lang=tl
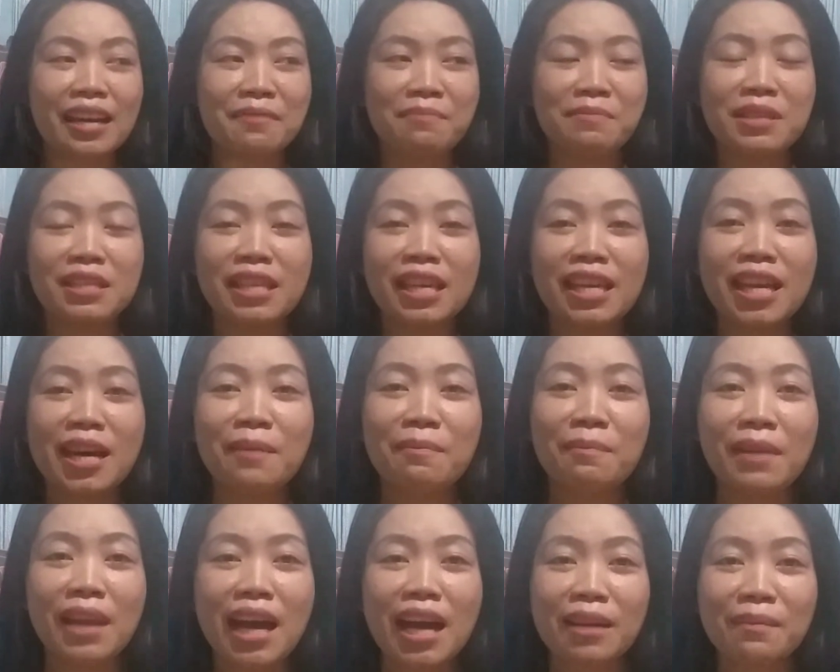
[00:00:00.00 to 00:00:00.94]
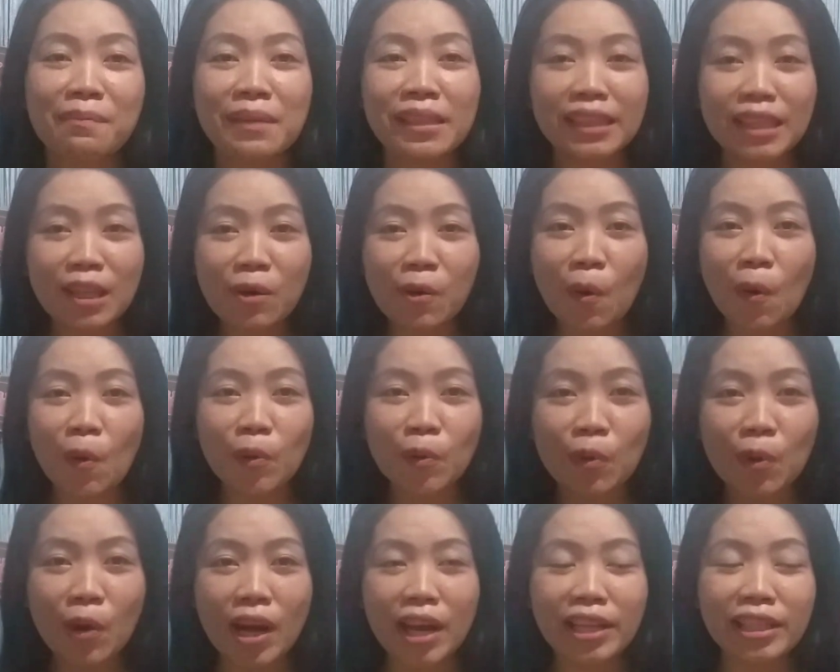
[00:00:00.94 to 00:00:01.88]
Bisaya vlog man daw
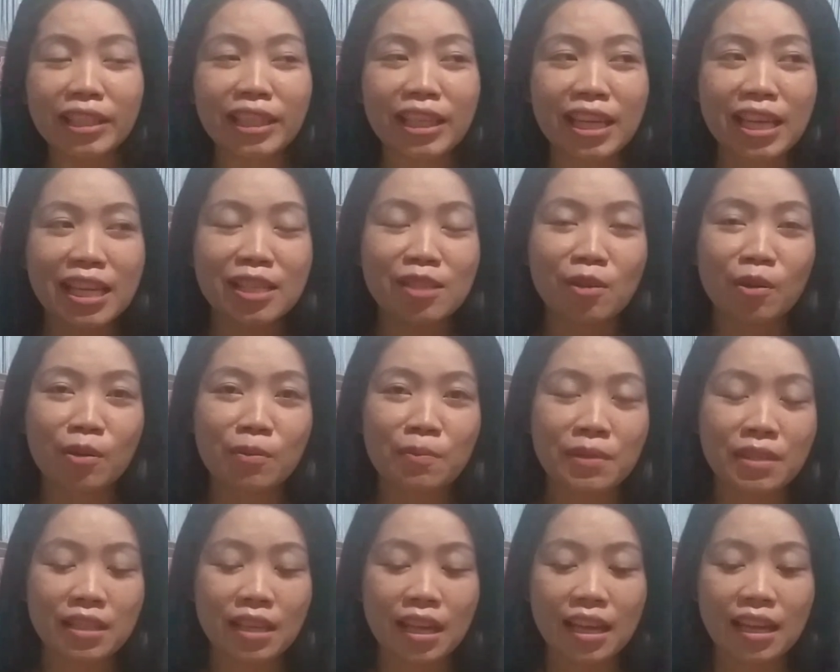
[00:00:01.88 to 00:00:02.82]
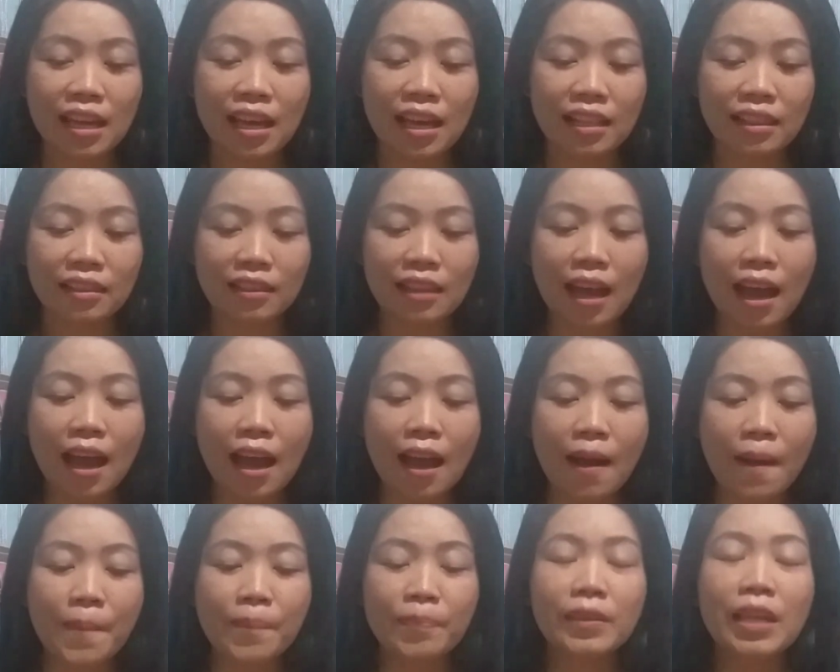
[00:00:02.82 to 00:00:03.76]
kunuhay ni so ibisaya ta.